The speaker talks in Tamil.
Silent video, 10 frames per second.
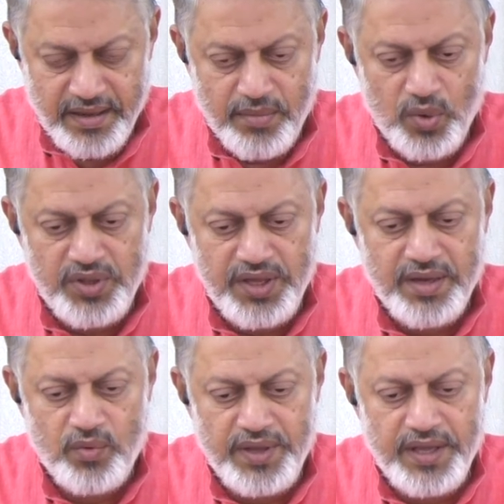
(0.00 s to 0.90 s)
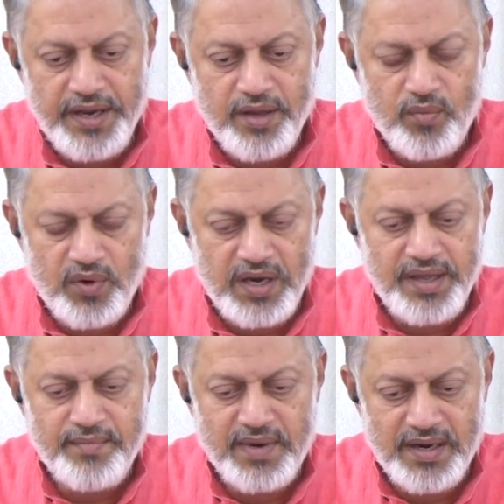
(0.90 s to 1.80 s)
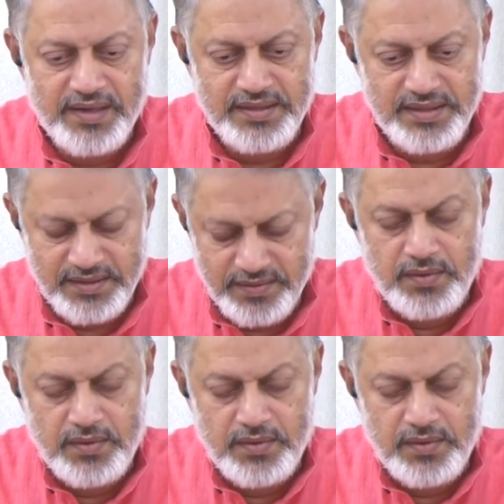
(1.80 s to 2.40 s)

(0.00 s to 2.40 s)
பௌதீக உயிரையும் உடலையும் கடந்து